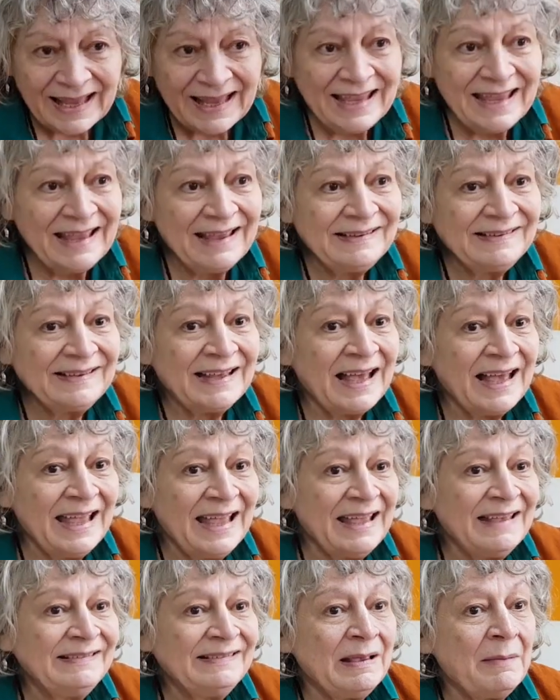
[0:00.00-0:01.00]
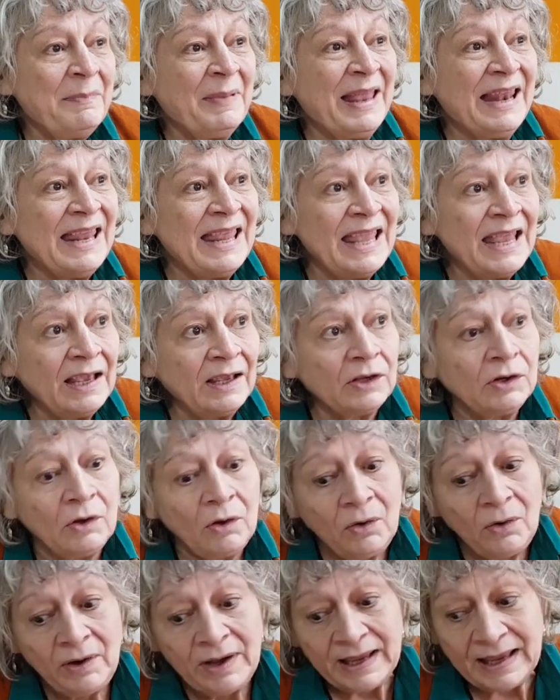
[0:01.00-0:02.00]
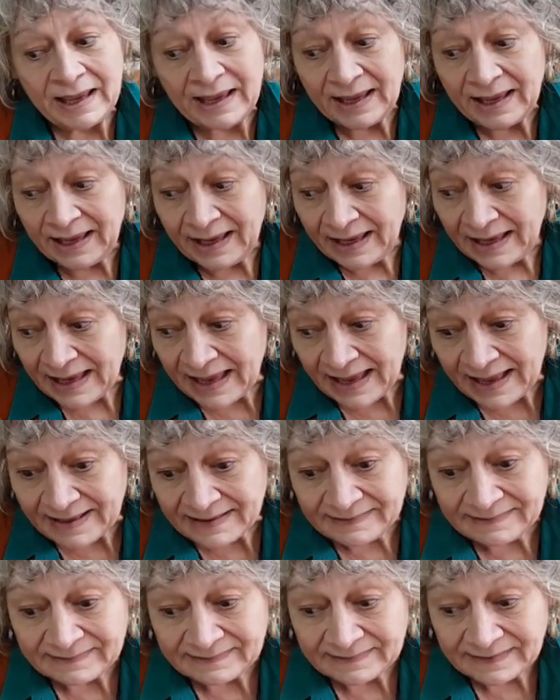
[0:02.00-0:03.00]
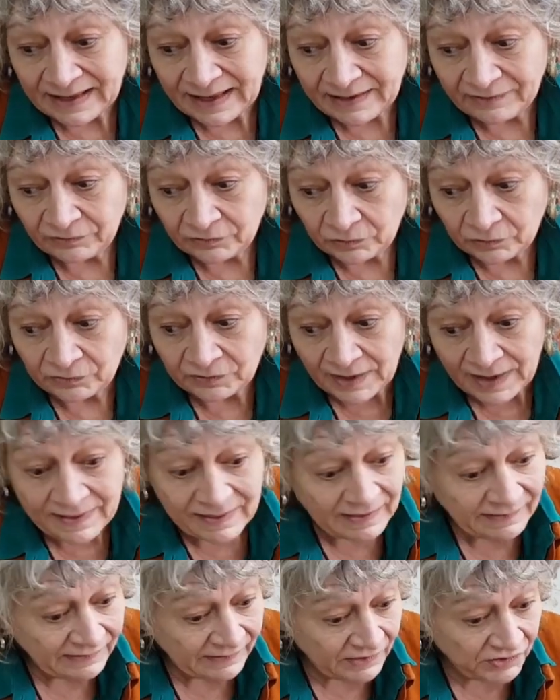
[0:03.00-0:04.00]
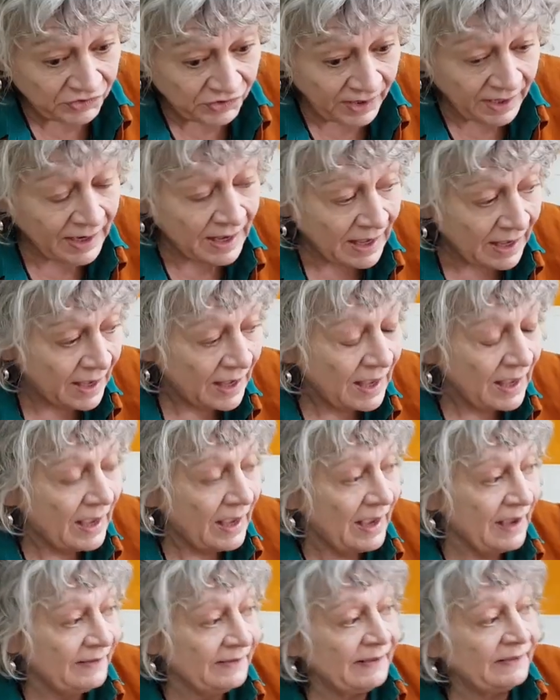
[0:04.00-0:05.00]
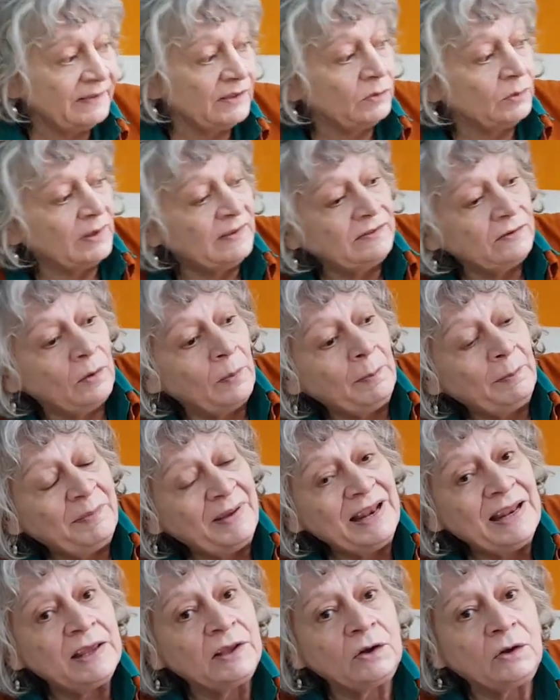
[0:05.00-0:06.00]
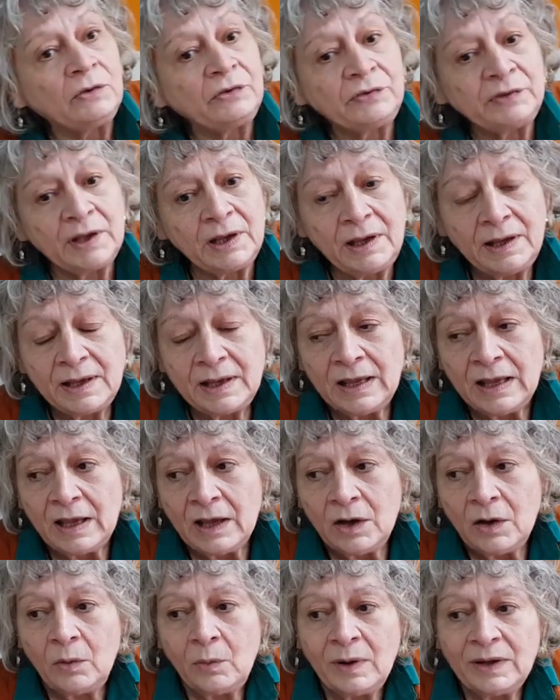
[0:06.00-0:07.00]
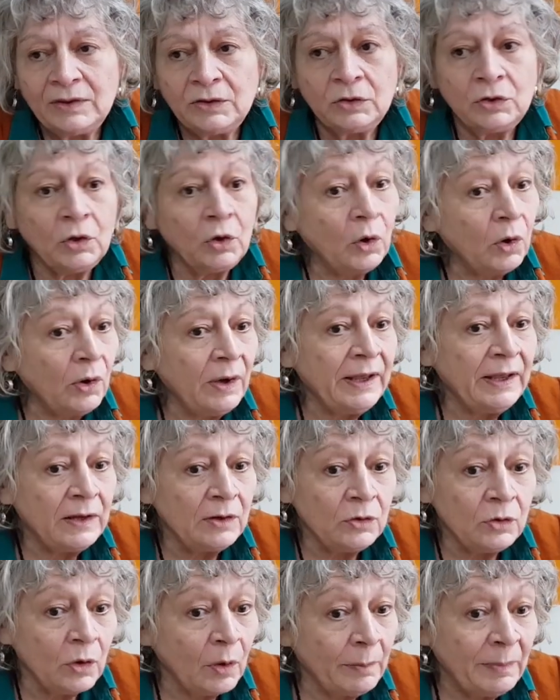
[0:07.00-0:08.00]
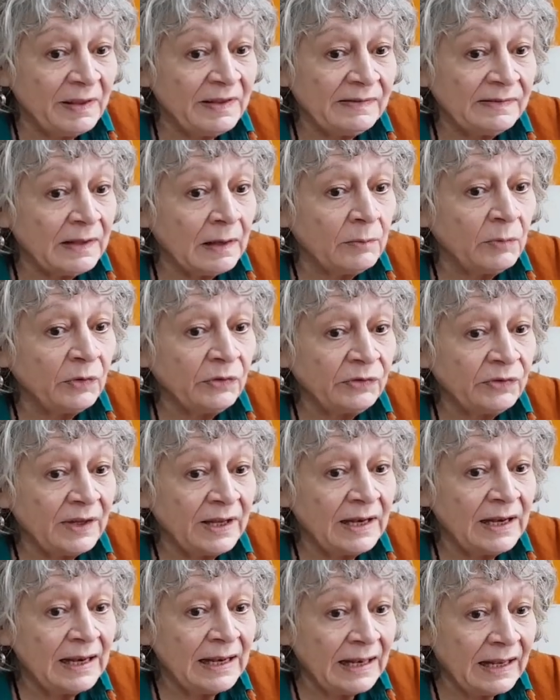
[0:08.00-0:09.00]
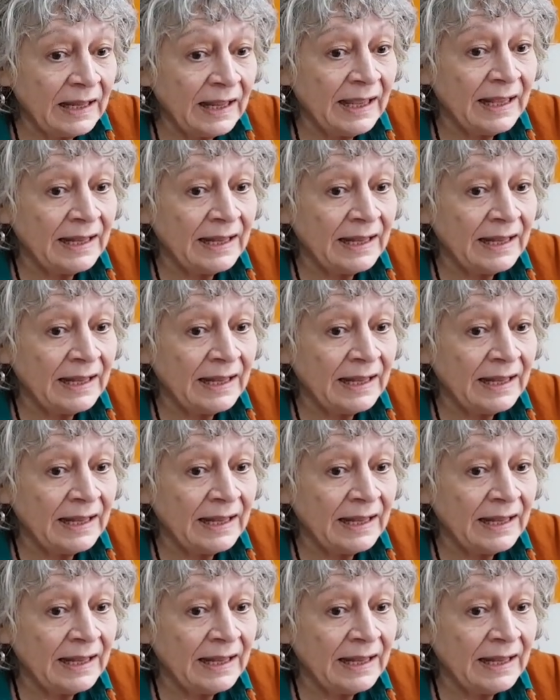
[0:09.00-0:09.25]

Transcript: Y ese peligro eh, es, eh, sucede, se llega a esa situación peligrosa cuando eh, no pensamos en,